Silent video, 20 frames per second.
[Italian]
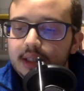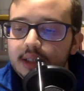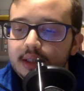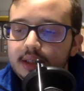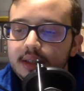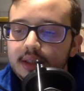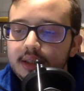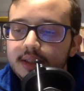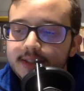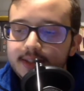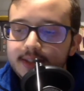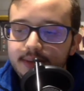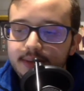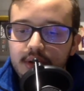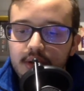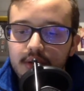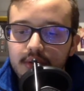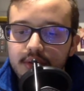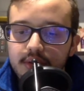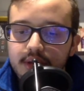in,
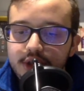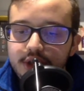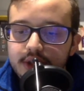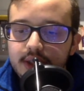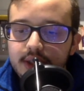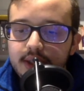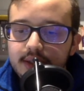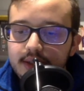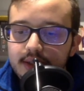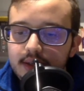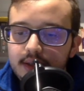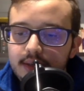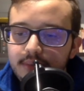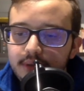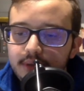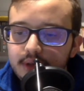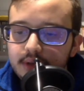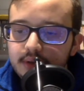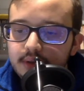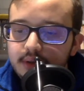seguito ad un incidente di
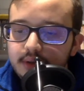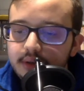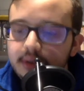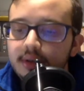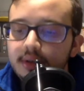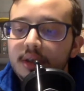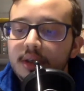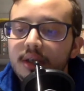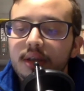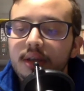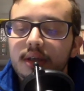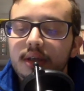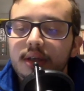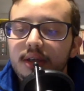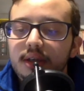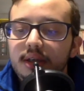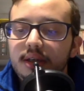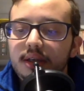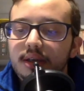laboratorio eh,